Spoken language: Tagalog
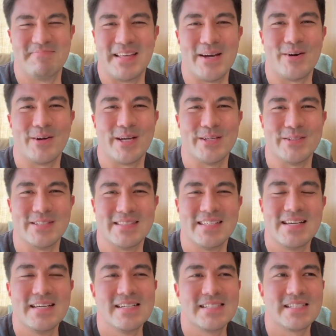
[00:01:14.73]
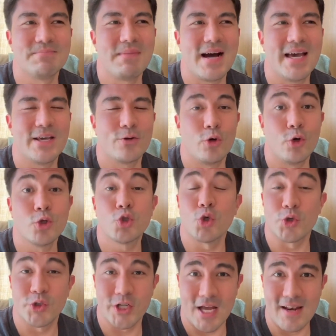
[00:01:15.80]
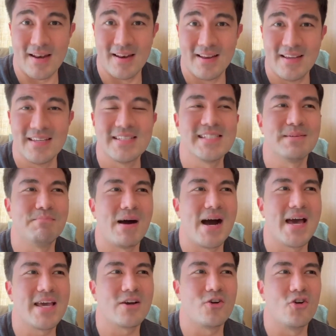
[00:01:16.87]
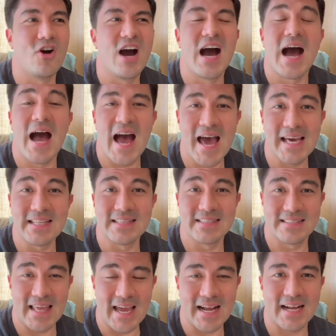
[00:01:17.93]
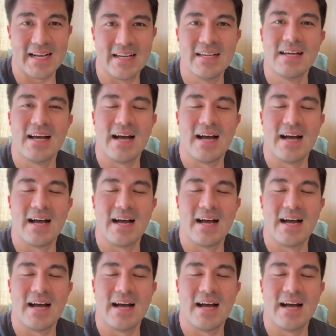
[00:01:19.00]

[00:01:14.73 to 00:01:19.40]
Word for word: Hindi ako ganun. Sa bahay ko, social. Sa bahay ko, high-tech.